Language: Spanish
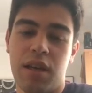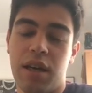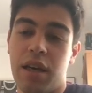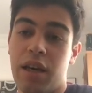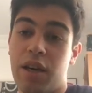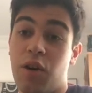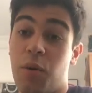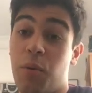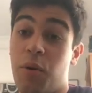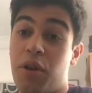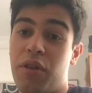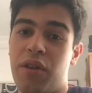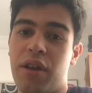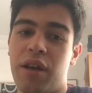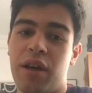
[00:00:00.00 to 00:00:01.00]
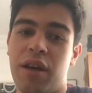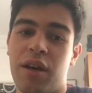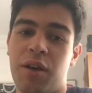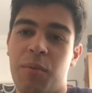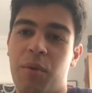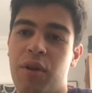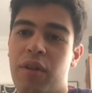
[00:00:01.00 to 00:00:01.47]
y como,
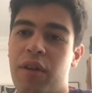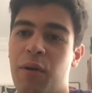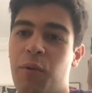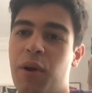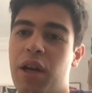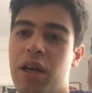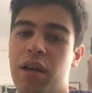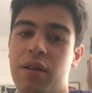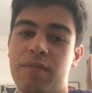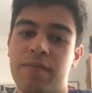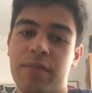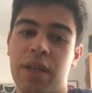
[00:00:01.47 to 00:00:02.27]
dice, como dice Willy,